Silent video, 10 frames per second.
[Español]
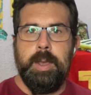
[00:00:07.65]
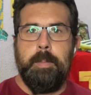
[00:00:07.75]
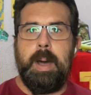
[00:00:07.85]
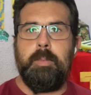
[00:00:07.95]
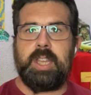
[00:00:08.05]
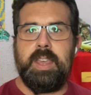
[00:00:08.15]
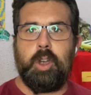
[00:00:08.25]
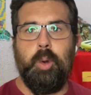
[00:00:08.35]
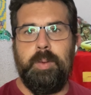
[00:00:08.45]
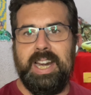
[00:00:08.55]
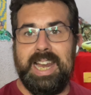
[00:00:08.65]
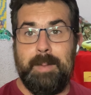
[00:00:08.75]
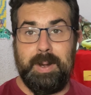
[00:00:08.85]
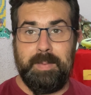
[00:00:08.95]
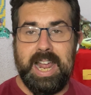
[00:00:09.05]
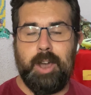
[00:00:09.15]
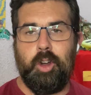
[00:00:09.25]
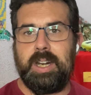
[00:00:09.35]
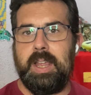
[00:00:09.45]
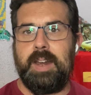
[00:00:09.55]
Vamos a descubrir las primeras
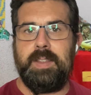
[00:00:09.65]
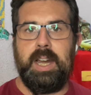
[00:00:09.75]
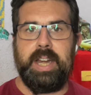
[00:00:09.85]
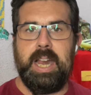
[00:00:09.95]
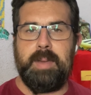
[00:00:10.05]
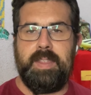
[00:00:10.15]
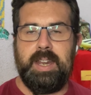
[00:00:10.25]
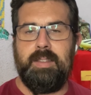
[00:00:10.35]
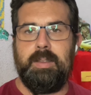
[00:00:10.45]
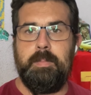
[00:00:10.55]
jornadas del Real Madrid.